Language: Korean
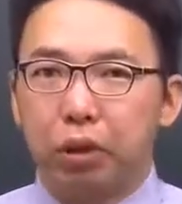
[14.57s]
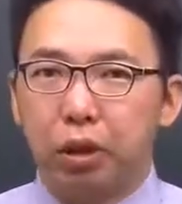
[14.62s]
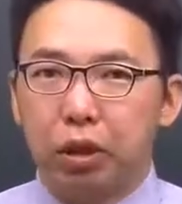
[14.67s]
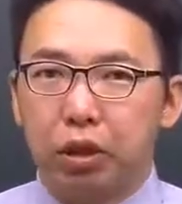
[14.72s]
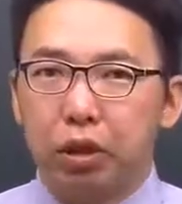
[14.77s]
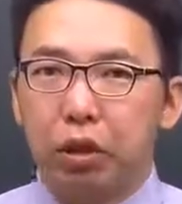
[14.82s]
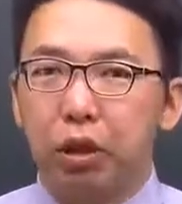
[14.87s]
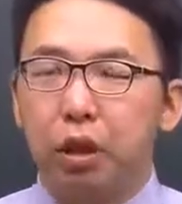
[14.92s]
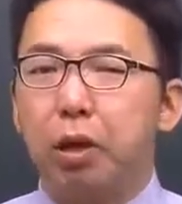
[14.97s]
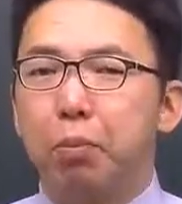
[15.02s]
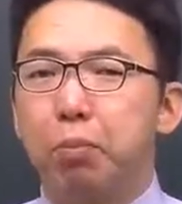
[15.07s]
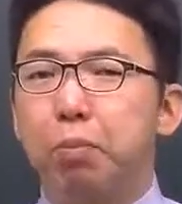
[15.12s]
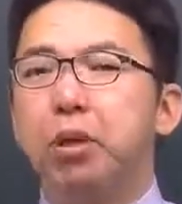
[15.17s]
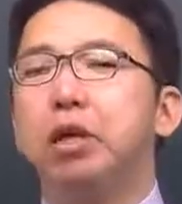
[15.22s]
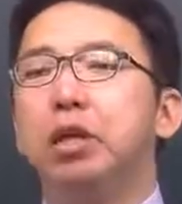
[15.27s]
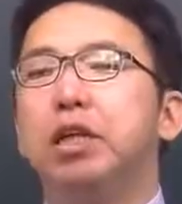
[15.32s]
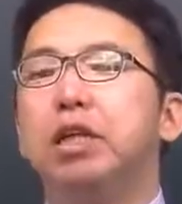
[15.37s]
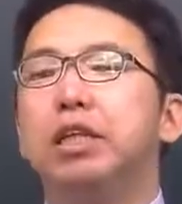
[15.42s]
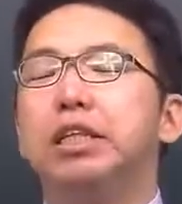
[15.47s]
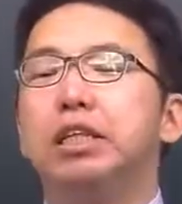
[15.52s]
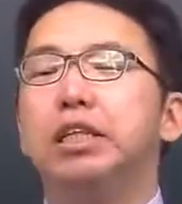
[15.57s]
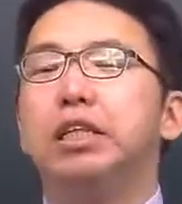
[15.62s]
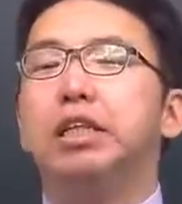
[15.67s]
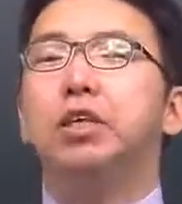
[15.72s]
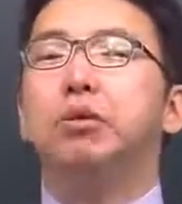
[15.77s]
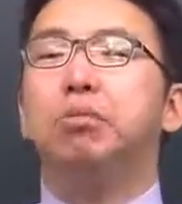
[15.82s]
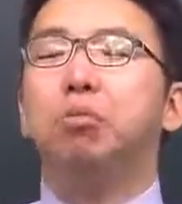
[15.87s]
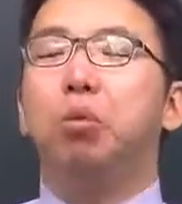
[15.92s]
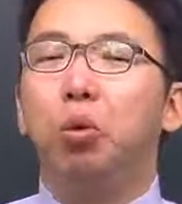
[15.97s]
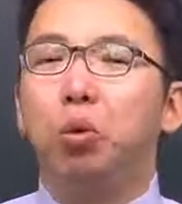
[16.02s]
그래서 필기 실기
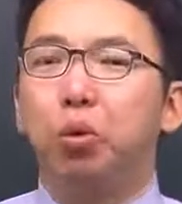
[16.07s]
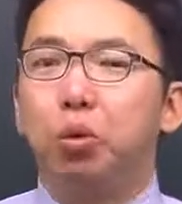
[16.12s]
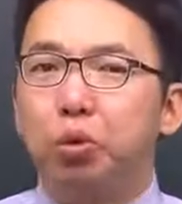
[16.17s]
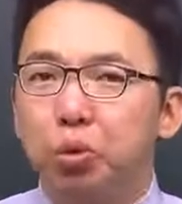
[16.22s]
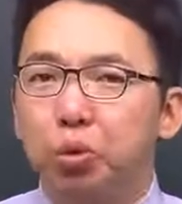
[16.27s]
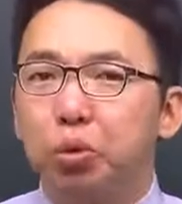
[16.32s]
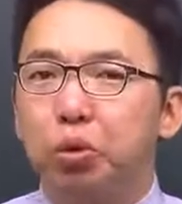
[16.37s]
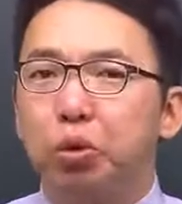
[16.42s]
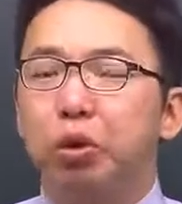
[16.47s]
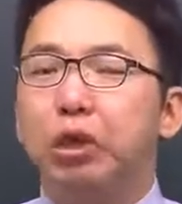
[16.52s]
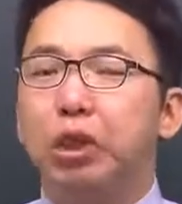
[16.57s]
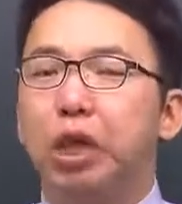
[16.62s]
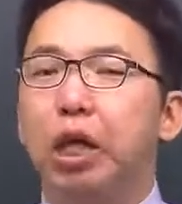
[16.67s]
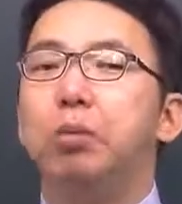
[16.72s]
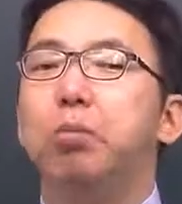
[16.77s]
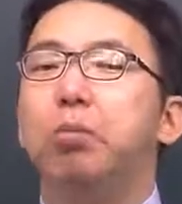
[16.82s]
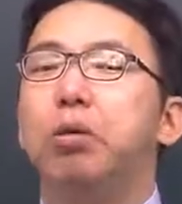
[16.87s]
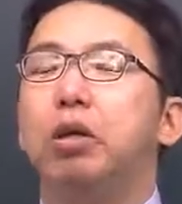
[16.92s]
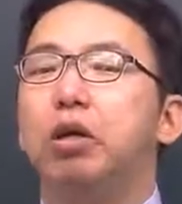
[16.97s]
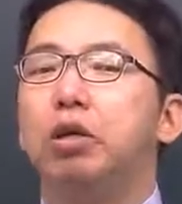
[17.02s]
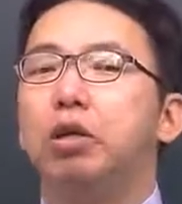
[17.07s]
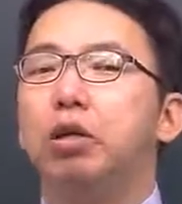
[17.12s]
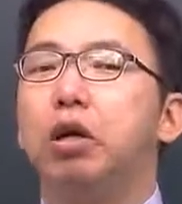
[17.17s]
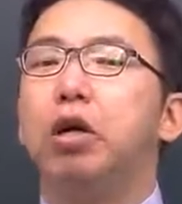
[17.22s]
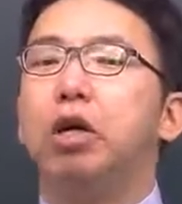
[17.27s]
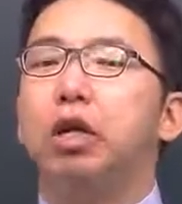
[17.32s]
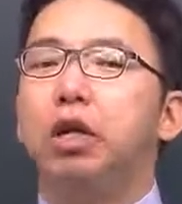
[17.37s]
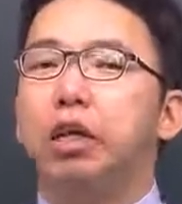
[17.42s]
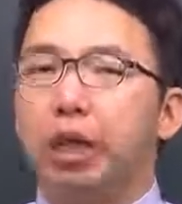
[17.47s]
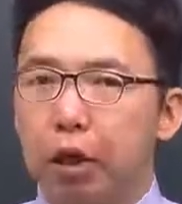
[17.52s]
모두를 대비해서
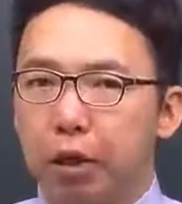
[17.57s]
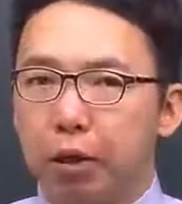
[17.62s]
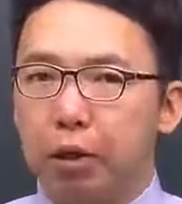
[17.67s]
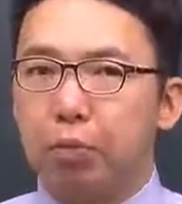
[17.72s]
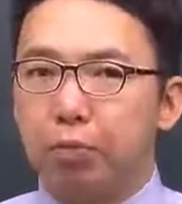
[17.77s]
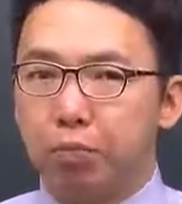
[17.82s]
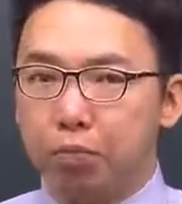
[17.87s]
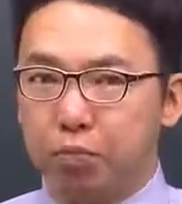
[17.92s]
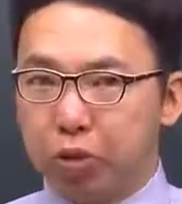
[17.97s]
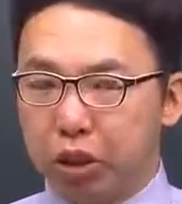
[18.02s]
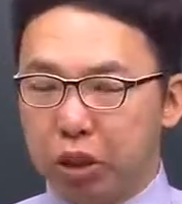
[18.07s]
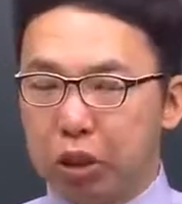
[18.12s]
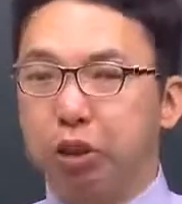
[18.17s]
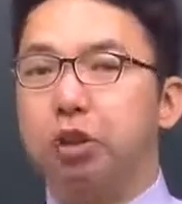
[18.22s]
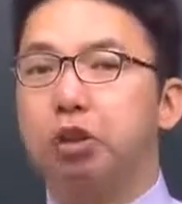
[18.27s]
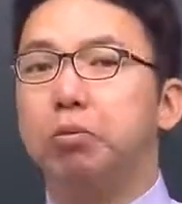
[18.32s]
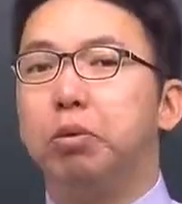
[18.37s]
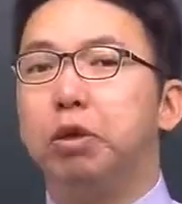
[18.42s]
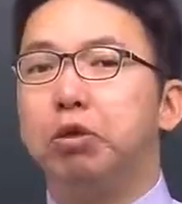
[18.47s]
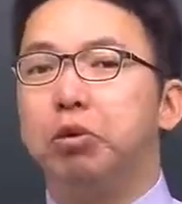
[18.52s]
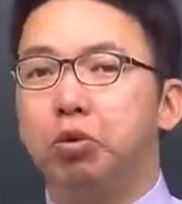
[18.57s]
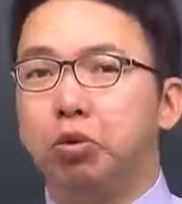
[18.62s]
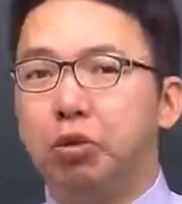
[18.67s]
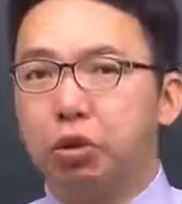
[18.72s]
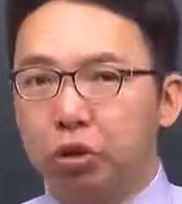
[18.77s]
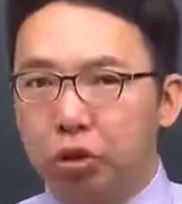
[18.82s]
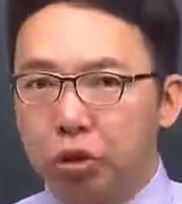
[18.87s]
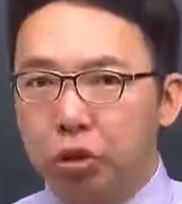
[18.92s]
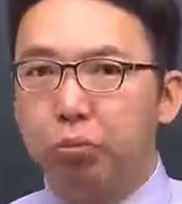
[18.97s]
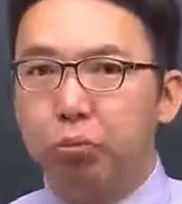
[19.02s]
예, 연습할 수 있는
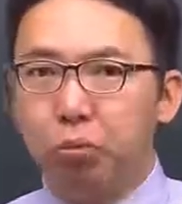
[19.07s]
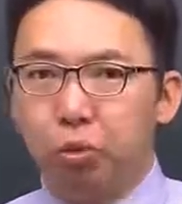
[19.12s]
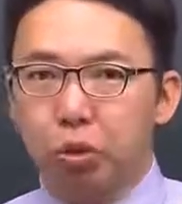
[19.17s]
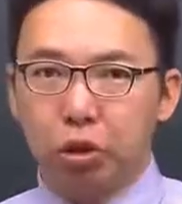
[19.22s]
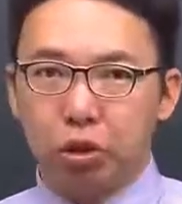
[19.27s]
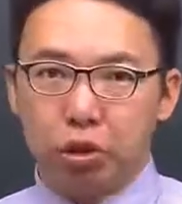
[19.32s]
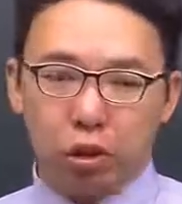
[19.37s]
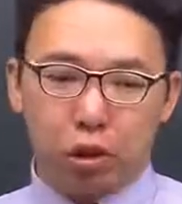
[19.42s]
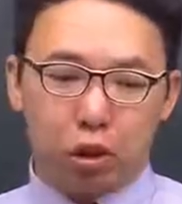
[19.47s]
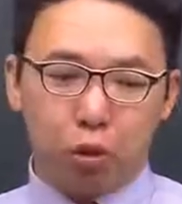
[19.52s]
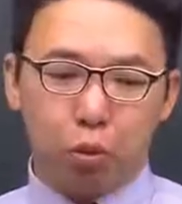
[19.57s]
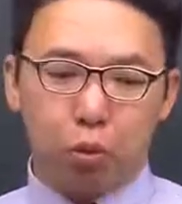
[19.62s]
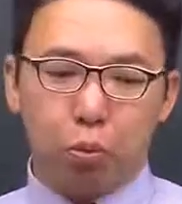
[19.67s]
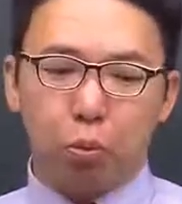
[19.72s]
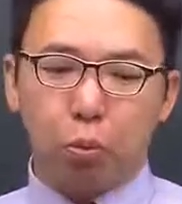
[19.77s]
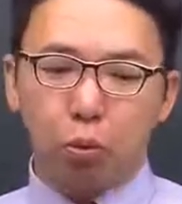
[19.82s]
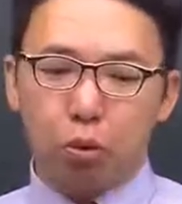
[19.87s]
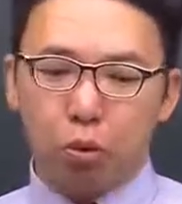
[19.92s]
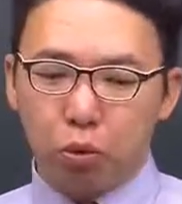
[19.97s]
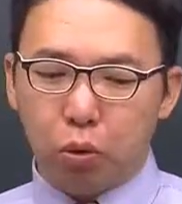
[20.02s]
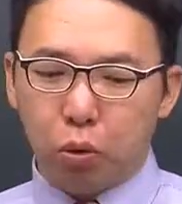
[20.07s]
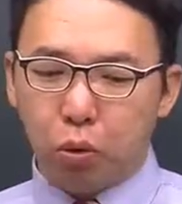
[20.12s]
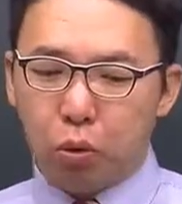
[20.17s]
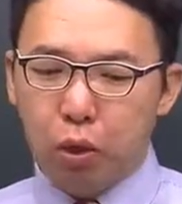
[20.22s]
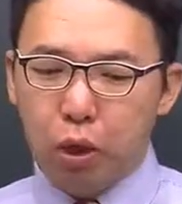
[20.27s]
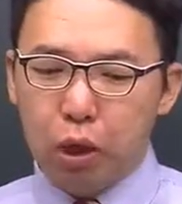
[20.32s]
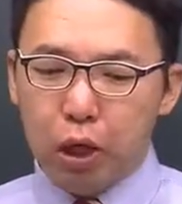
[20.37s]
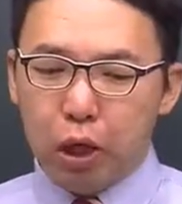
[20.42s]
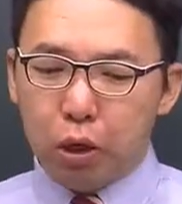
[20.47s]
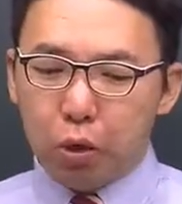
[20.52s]
그런 문제들이라고 보시고
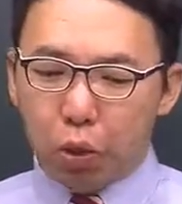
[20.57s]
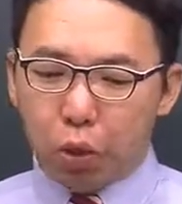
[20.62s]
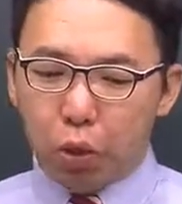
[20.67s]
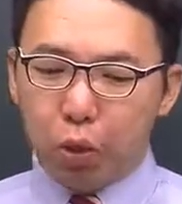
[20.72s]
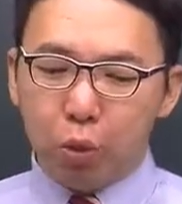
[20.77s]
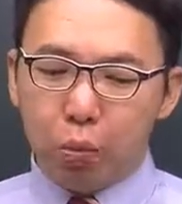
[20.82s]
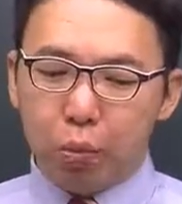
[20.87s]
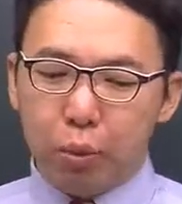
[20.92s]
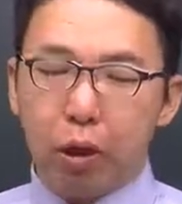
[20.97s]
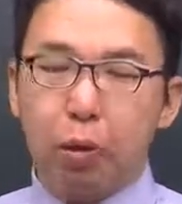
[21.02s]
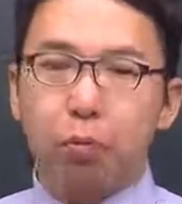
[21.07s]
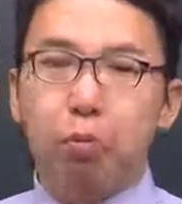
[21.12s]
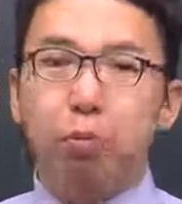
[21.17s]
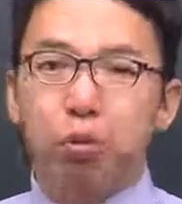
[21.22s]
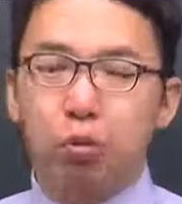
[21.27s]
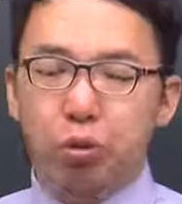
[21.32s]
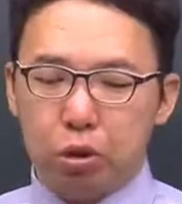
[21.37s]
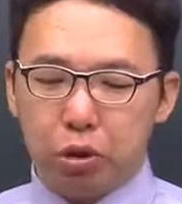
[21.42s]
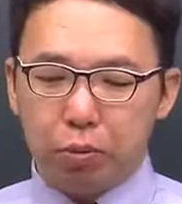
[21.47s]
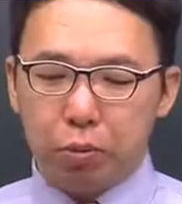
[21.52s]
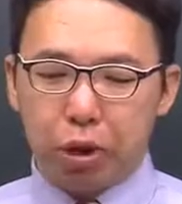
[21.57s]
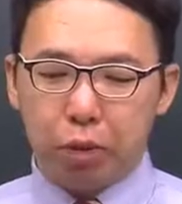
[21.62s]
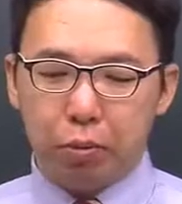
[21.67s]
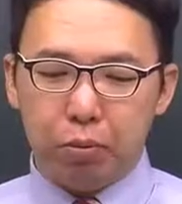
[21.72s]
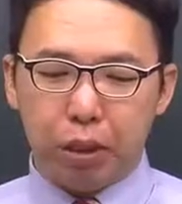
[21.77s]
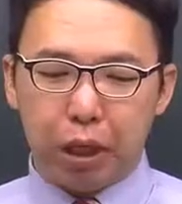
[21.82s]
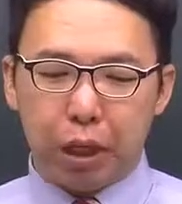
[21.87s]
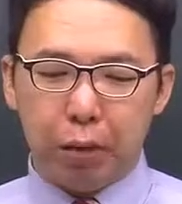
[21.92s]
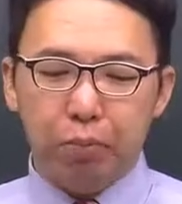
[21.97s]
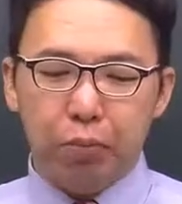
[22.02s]
꼼꼼하게 풀어주시기
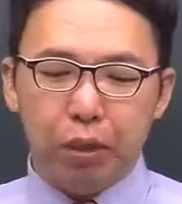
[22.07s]
바랍니다.